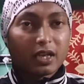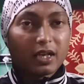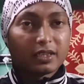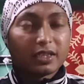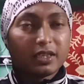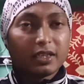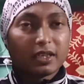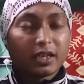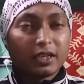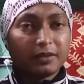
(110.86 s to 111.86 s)
আছে
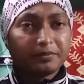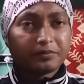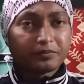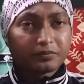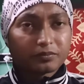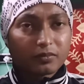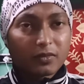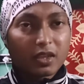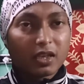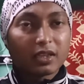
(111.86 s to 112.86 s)
এখানে
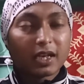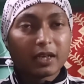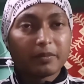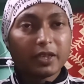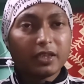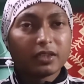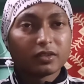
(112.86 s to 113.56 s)
থাকবে